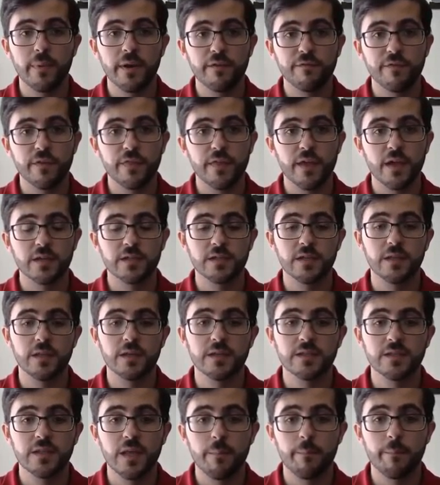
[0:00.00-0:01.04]
beneficiarse de
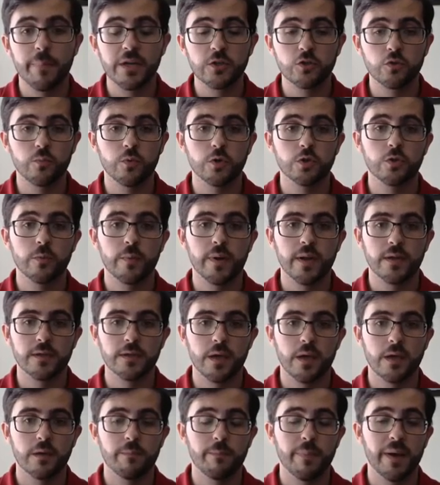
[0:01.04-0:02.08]
este presupuesto
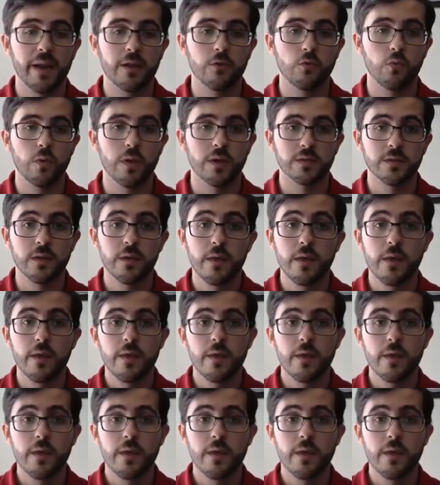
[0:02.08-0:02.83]
para, para ayudas.